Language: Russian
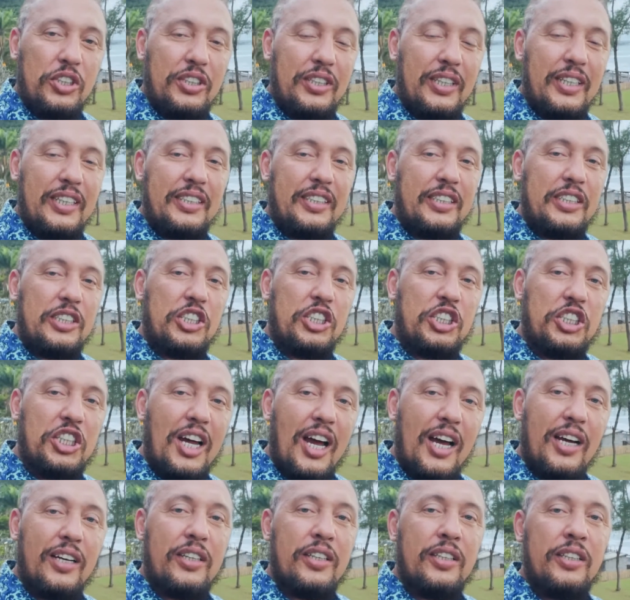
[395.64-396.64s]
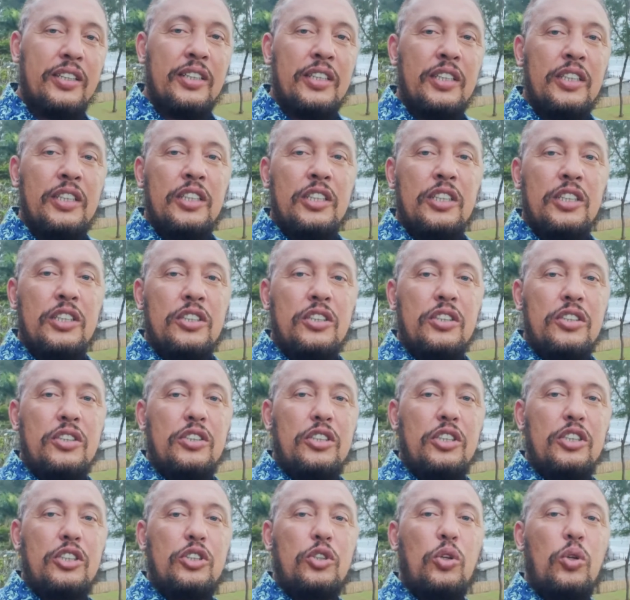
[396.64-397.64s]
третий шаг,
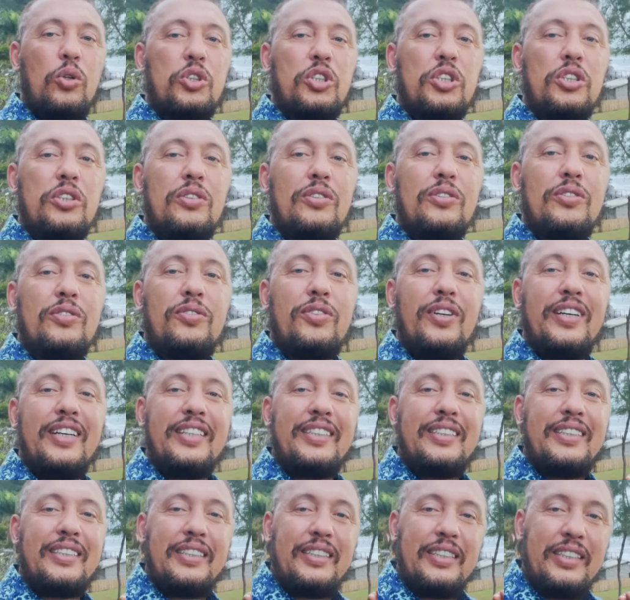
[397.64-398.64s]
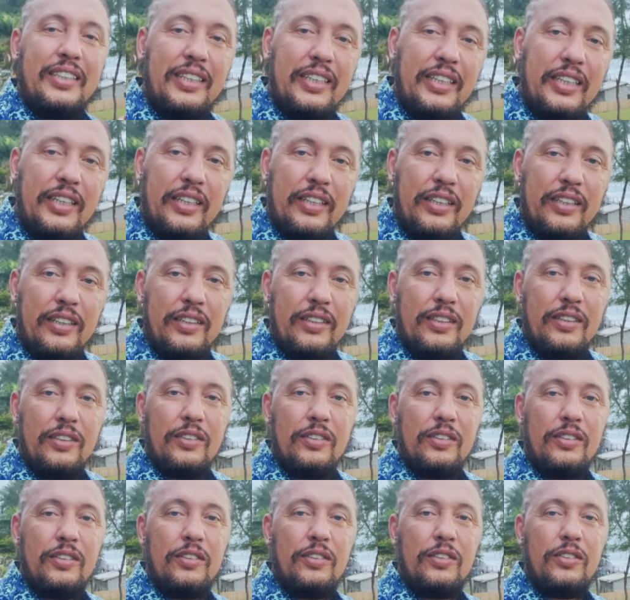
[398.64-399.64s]
ты должен войти
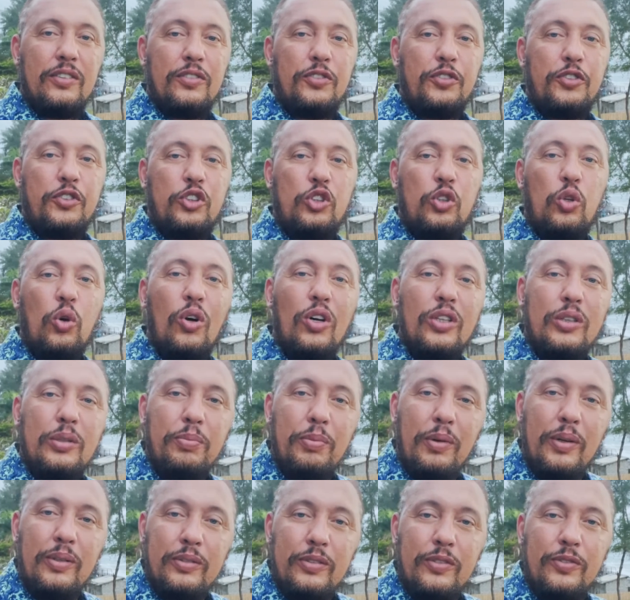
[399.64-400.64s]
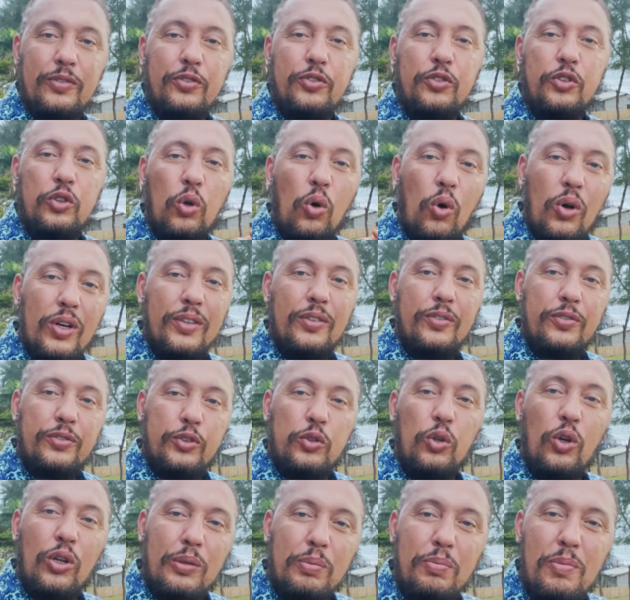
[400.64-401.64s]
в тот, в, то, в
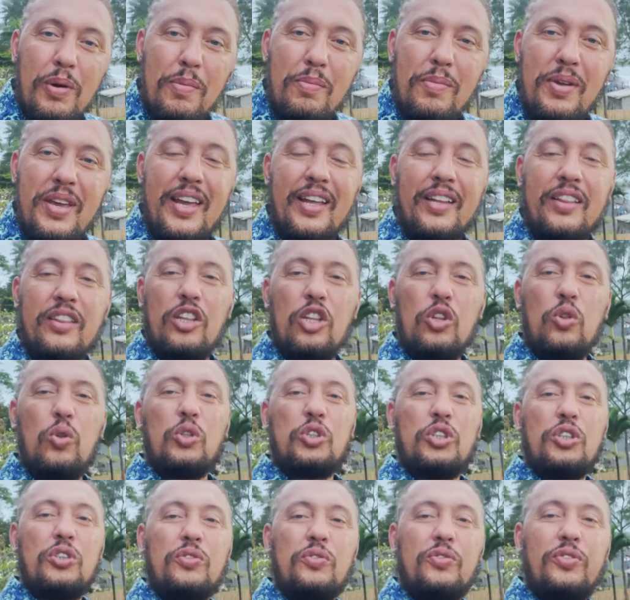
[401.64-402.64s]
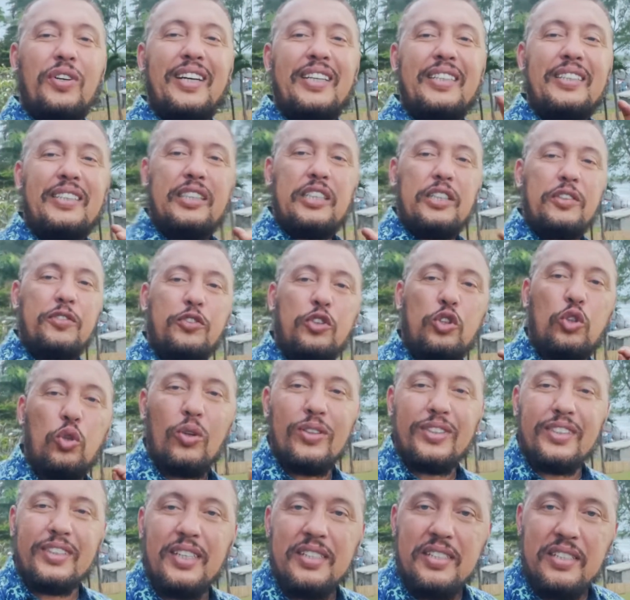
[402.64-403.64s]
тот момент, ты должен войти в
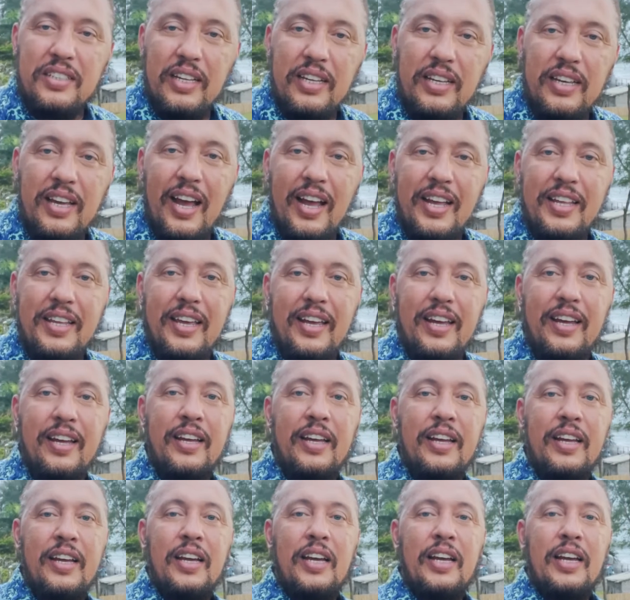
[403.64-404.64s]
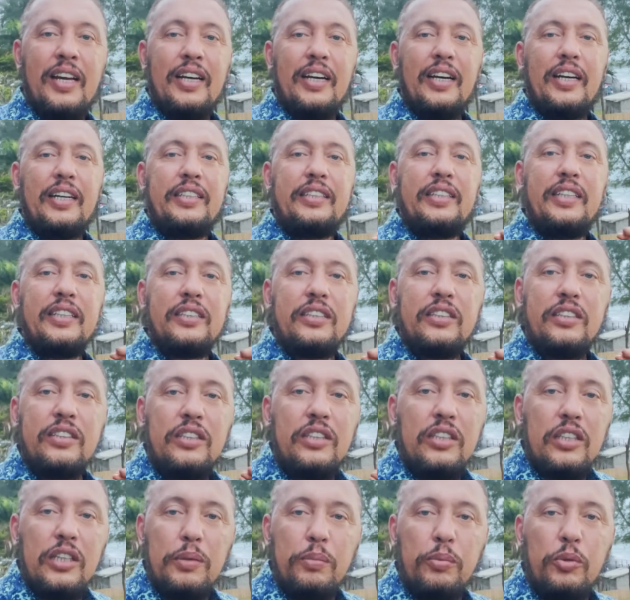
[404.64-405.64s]
то состояние, где
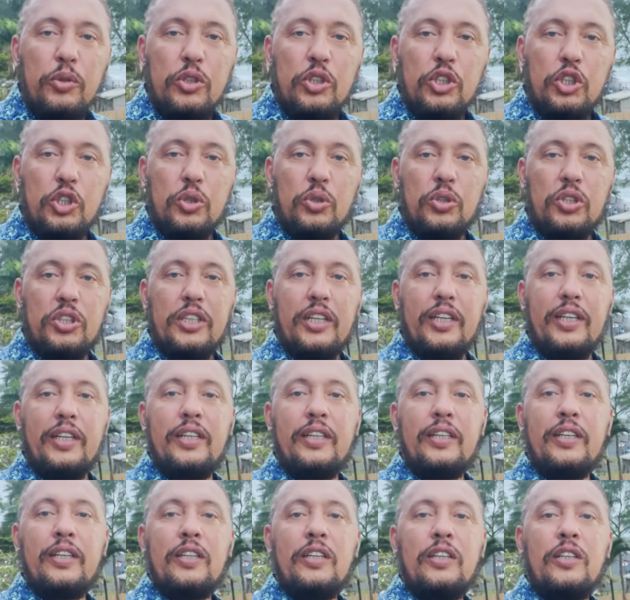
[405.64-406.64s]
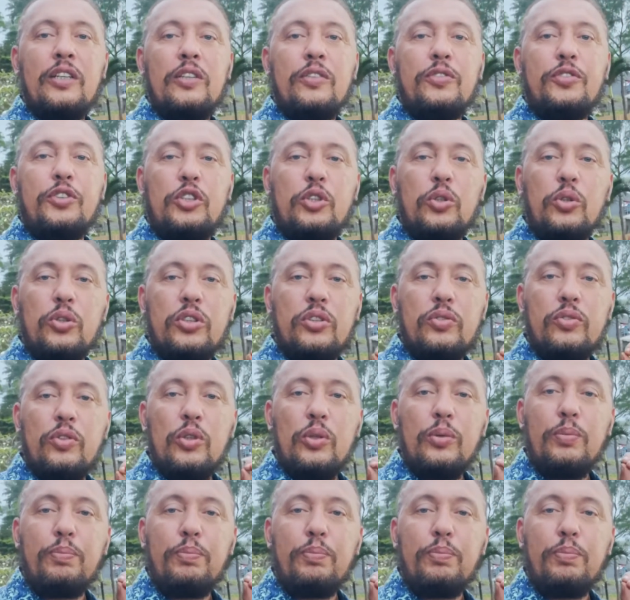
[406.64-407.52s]
ты будешь уже все свое